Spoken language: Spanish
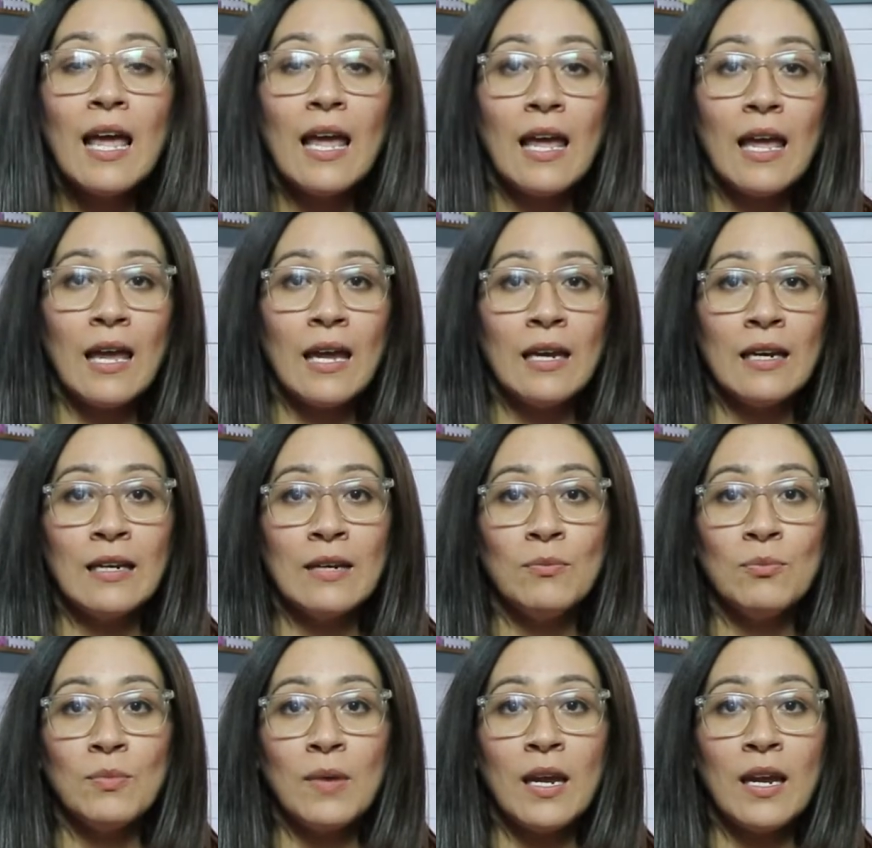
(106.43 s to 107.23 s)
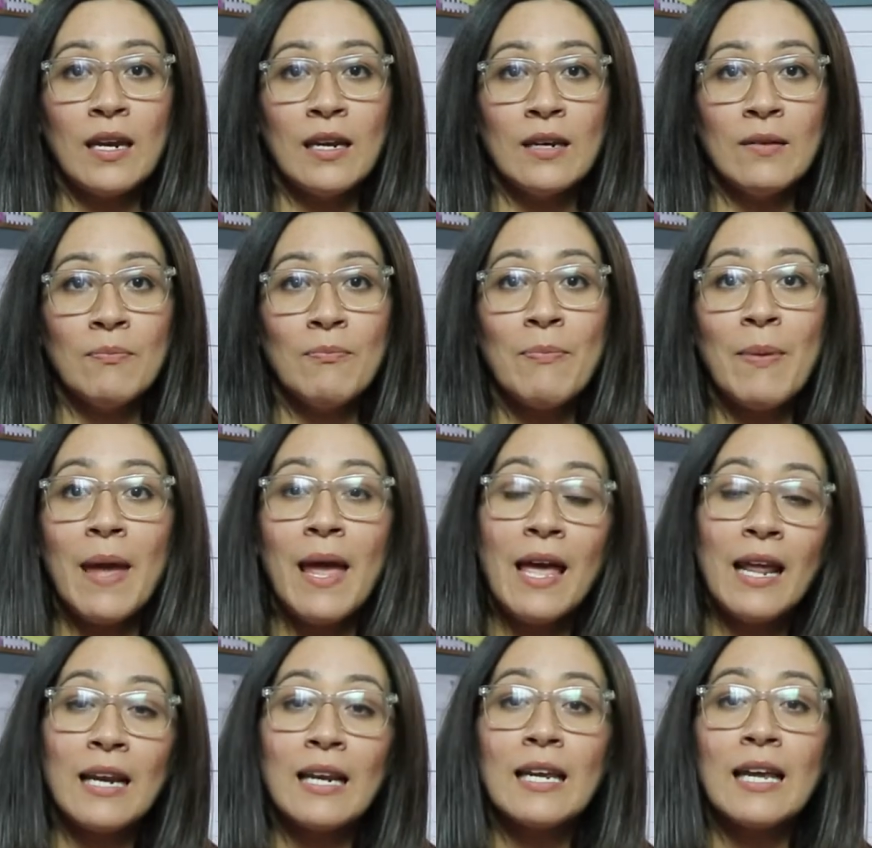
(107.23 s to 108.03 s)
en,
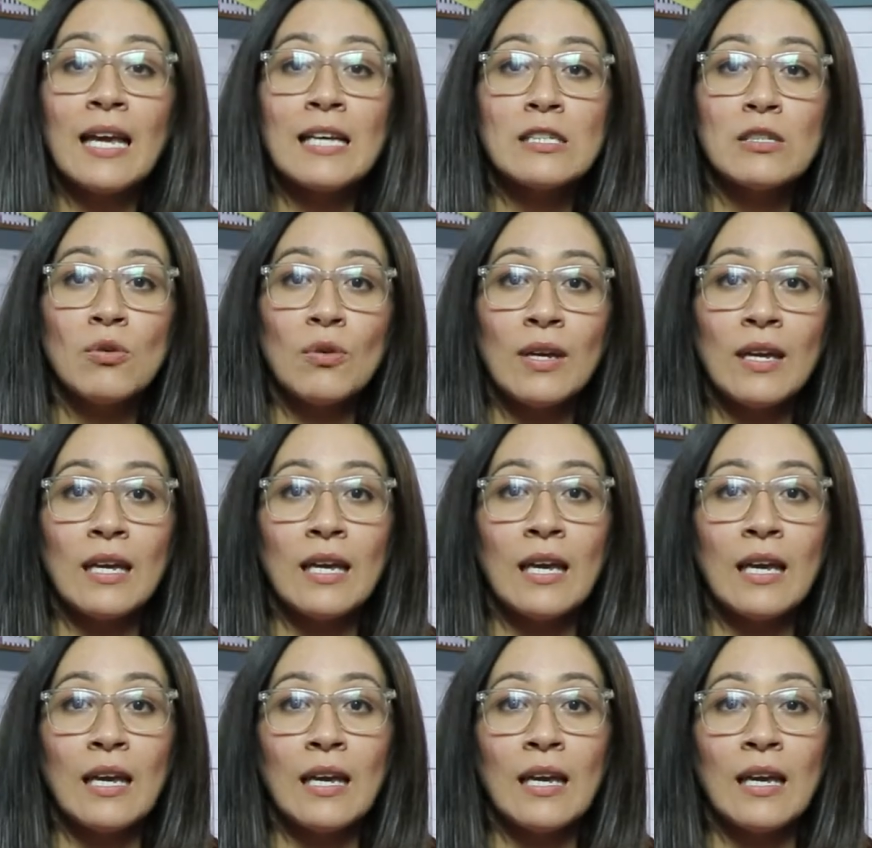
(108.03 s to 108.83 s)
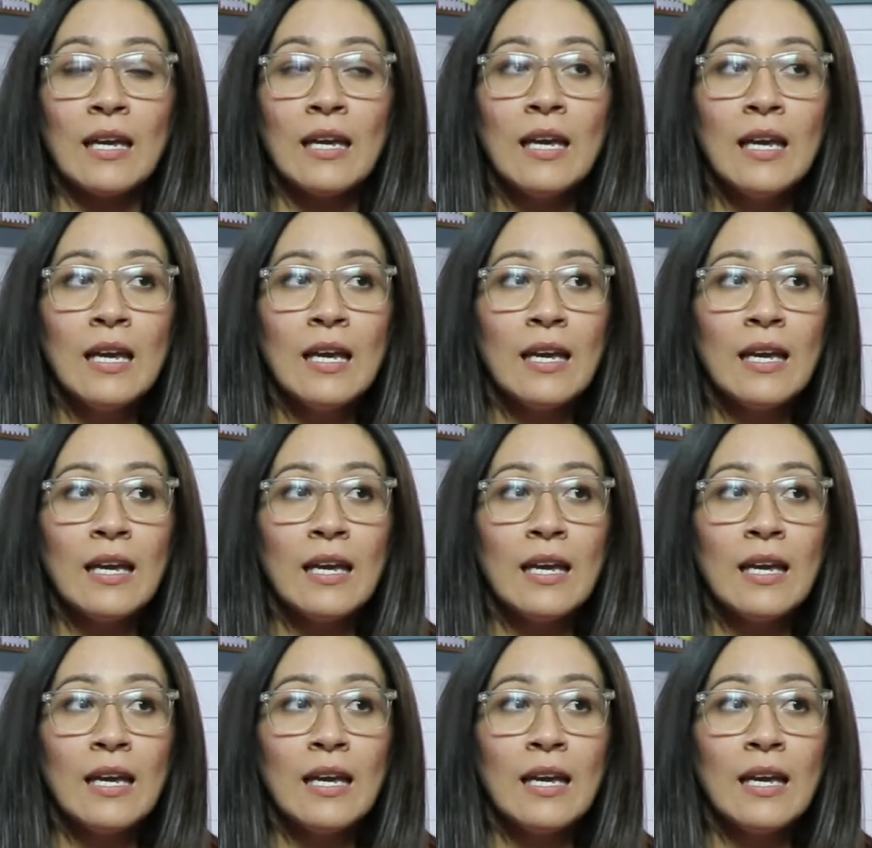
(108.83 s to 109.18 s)
ver qué es lo que